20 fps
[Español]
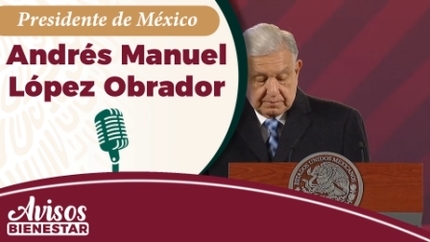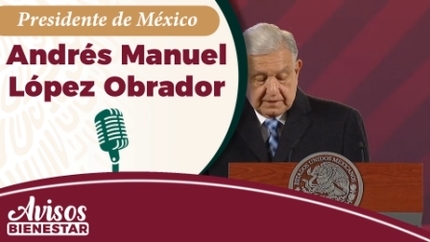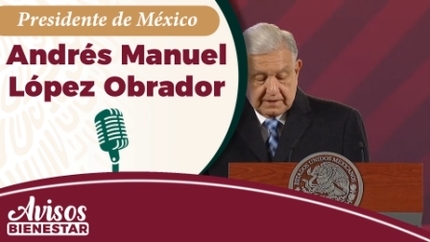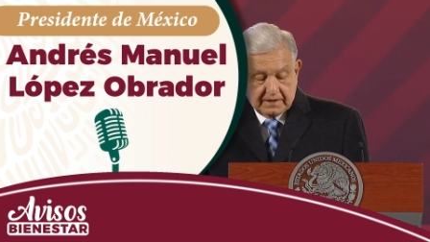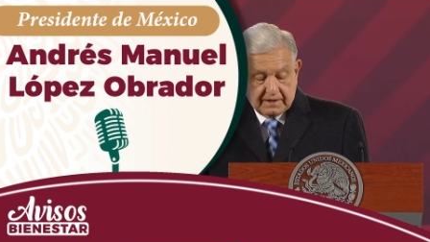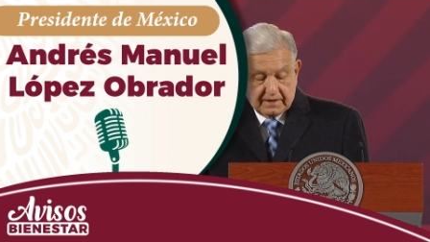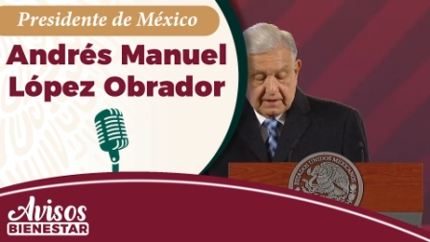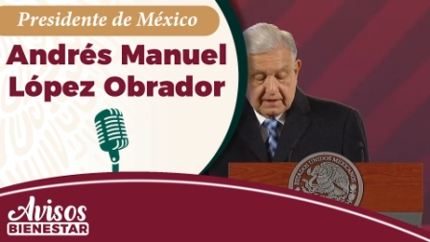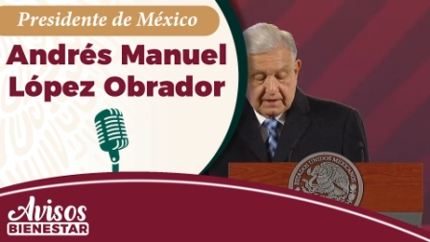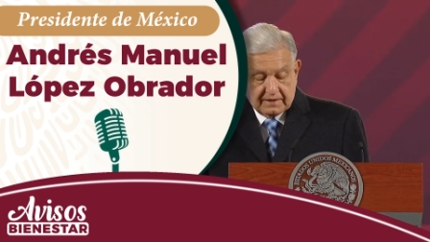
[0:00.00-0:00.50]

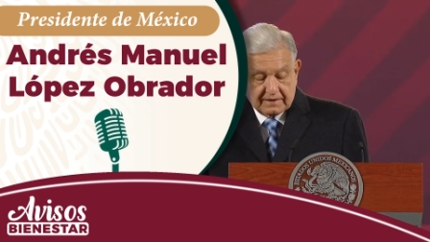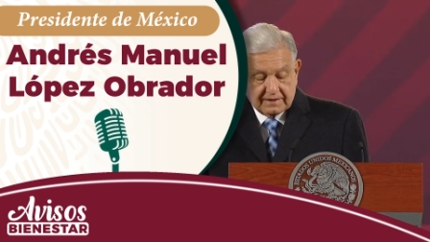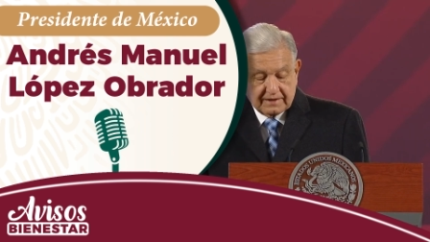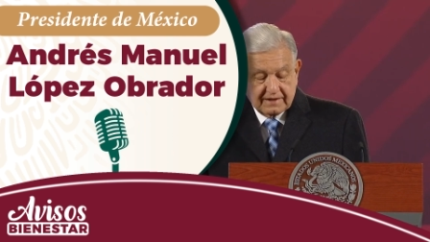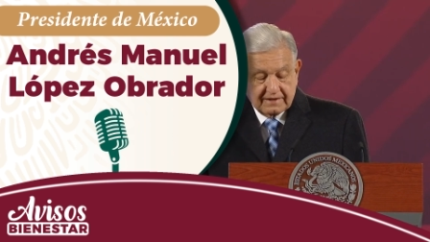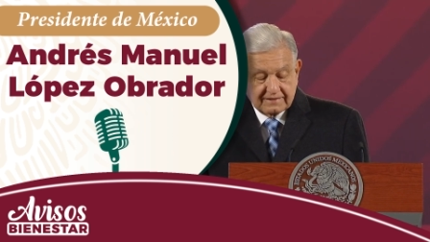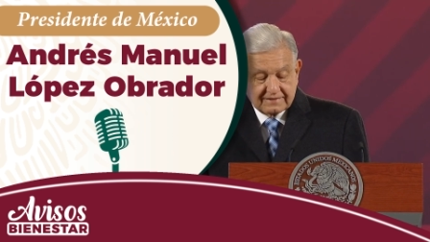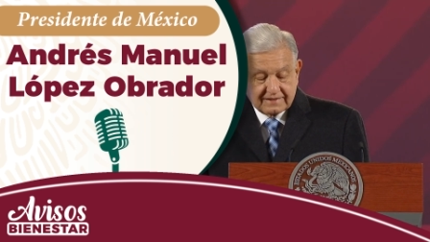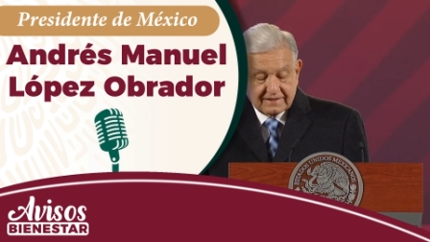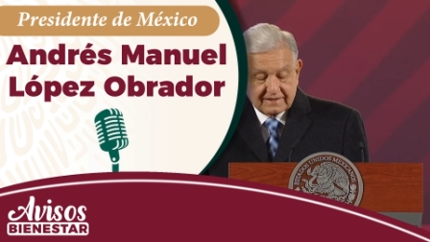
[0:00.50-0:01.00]
para
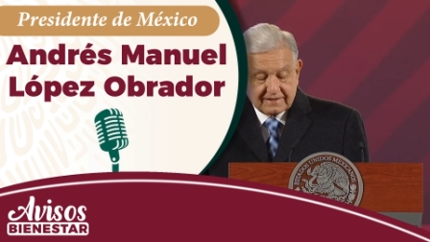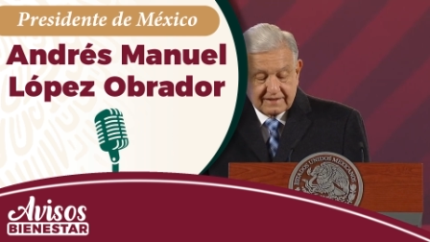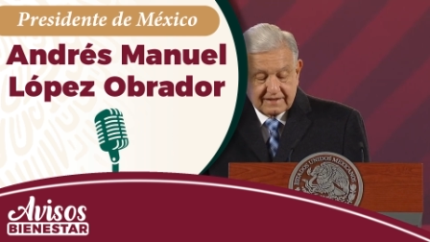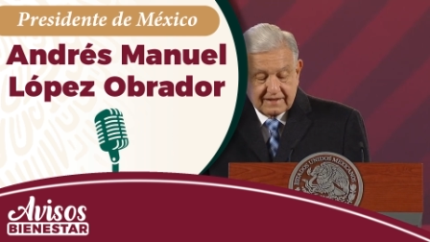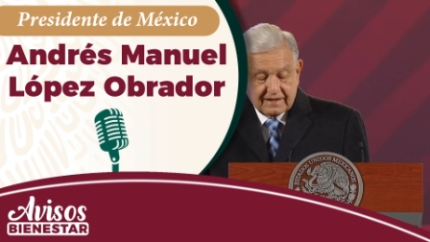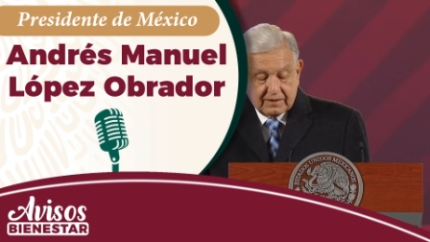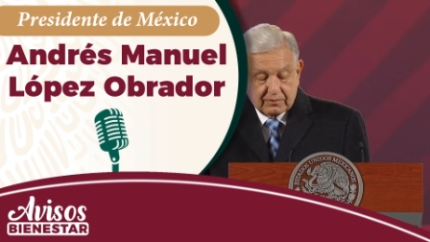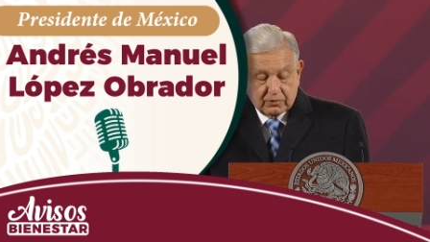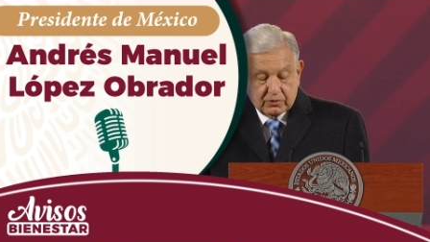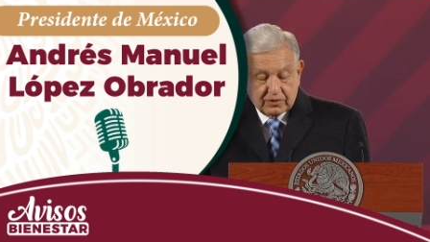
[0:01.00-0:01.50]
realizar
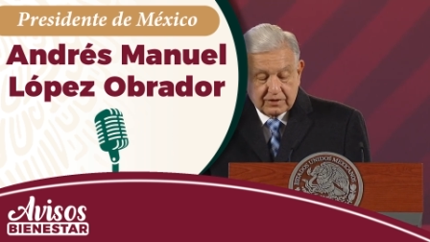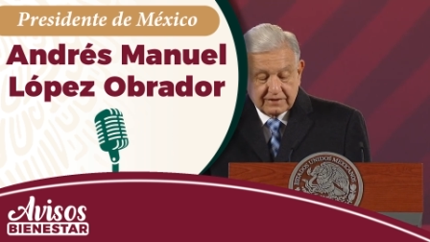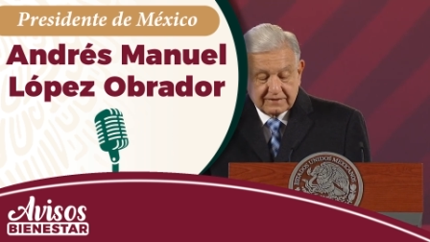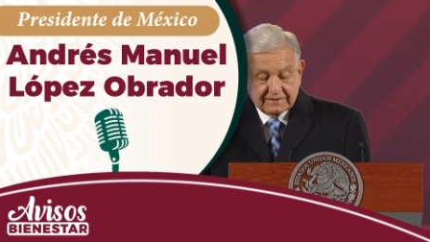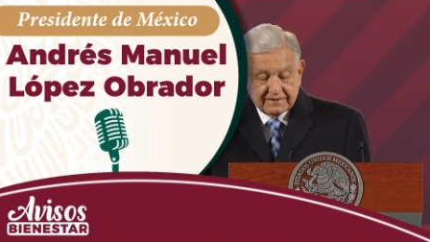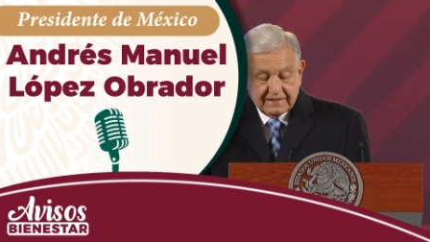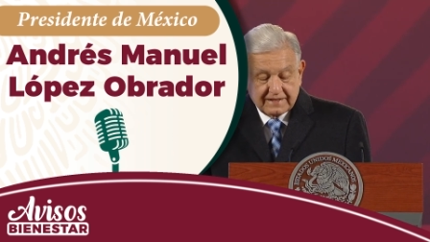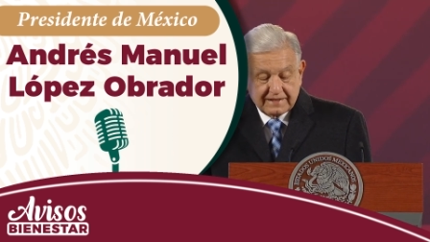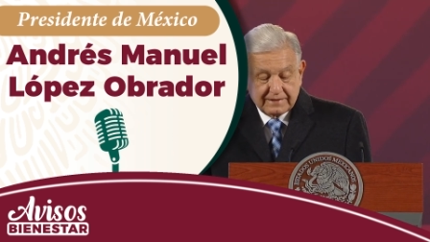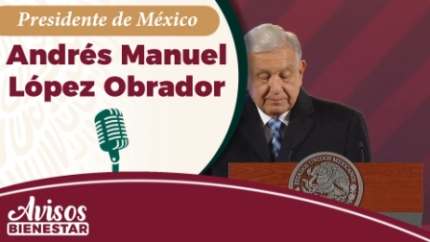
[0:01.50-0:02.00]

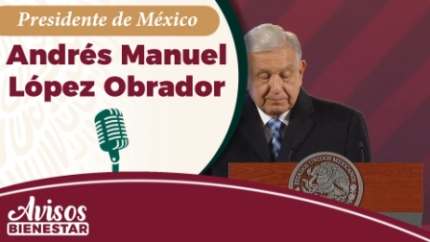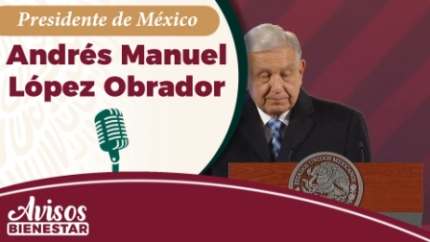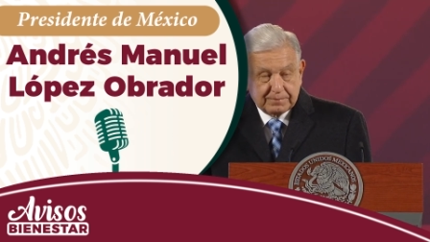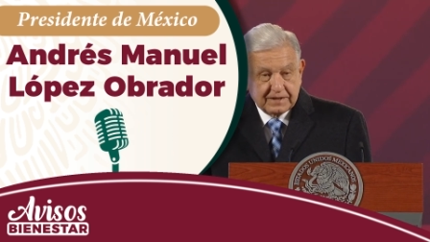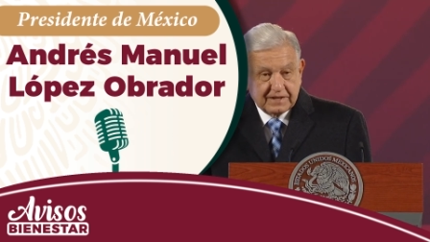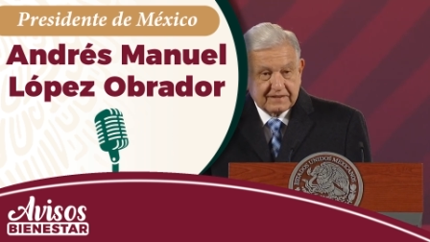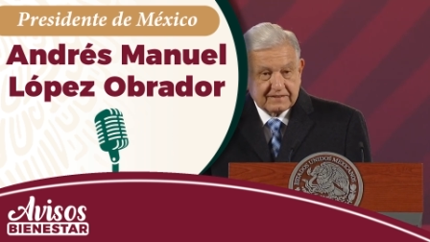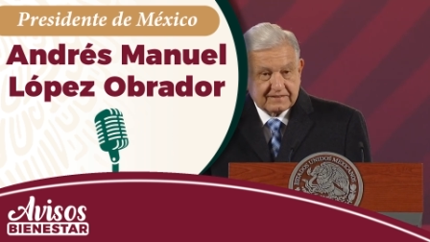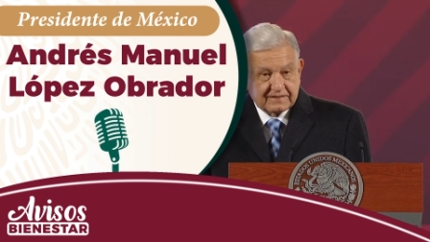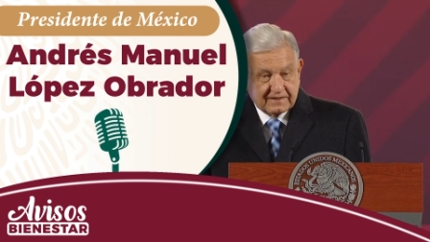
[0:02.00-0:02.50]
labores de
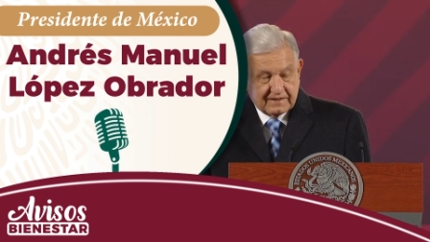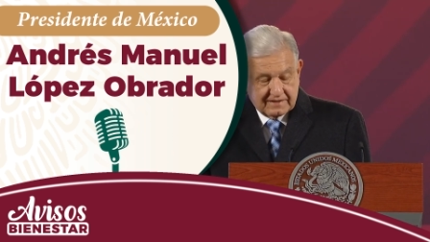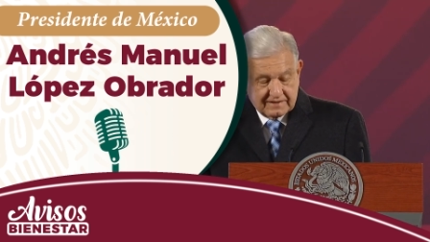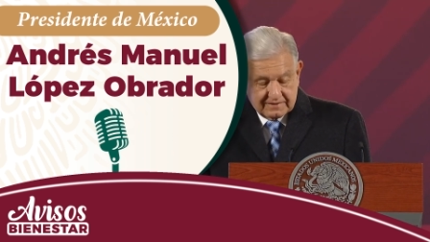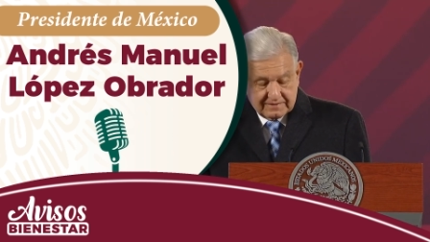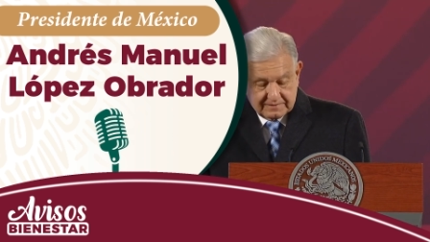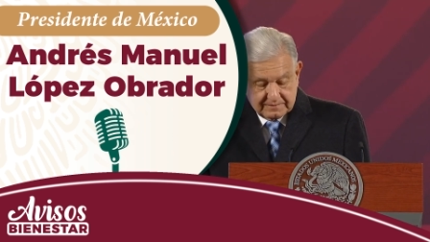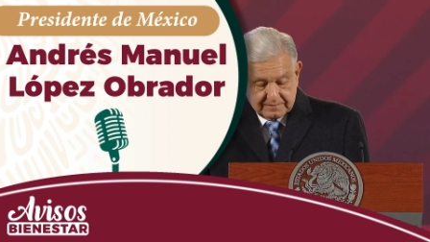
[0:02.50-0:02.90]
limpieza